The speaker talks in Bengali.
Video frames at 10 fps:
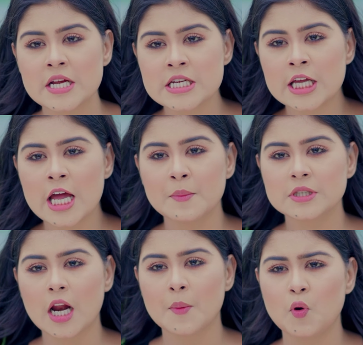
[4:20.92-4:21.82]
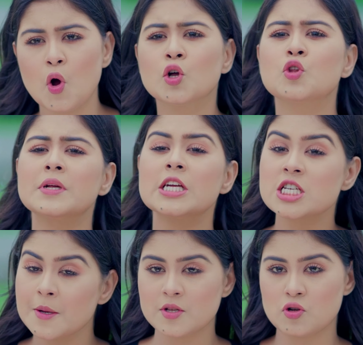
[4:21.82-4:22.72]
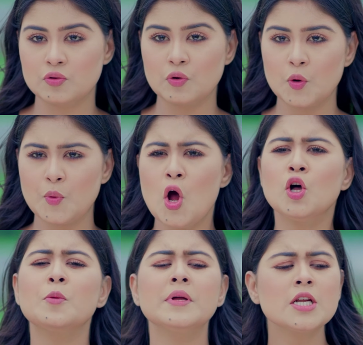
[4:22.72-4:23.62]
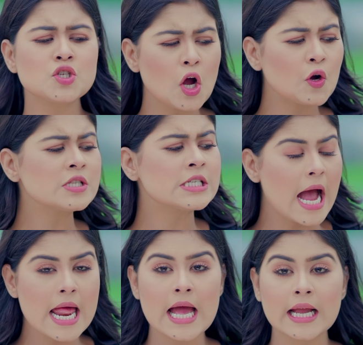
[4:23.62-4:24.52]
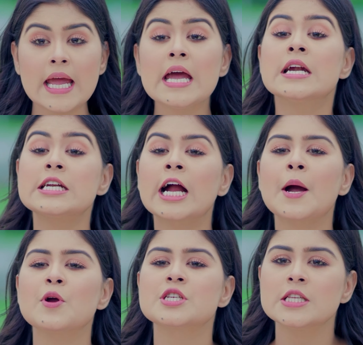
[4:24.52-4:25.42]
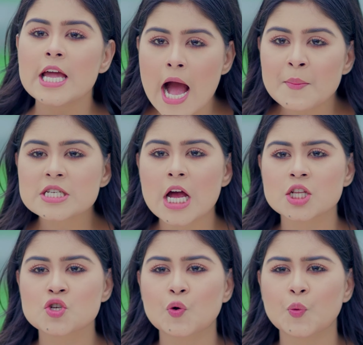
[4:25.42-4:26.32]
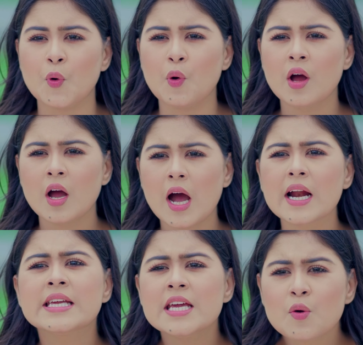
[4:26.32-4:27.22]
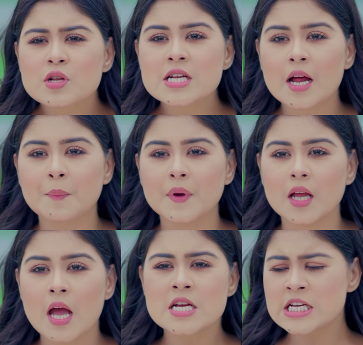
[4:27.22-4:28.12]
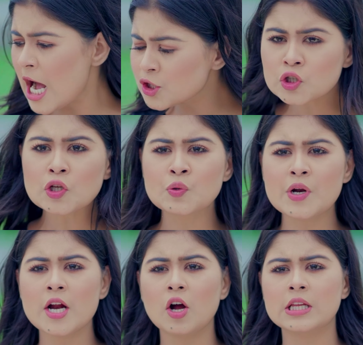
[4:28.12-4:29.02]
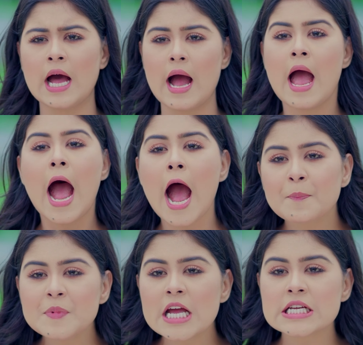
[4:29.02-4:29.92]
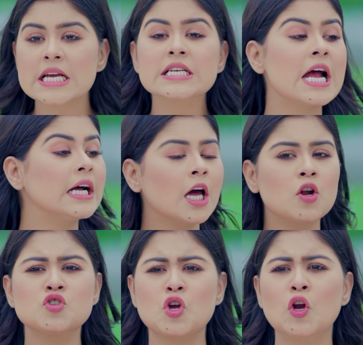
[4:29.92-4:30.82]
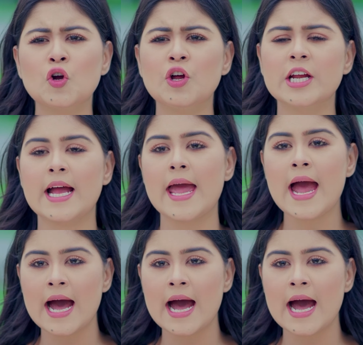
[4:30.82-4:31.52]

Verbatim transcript: পাশে গিয়ে আমি দাঁড়াবো তোমাদের সেবা যত্ন করব তোমাদের যখন যা লাগে টাকা পয়সা দিয়ে আমি সাহায্য করব আর কি করছেন আপনি সাহায্য তো দূরের কথা আপনি এসে সাধারণ জনগণের গায়ে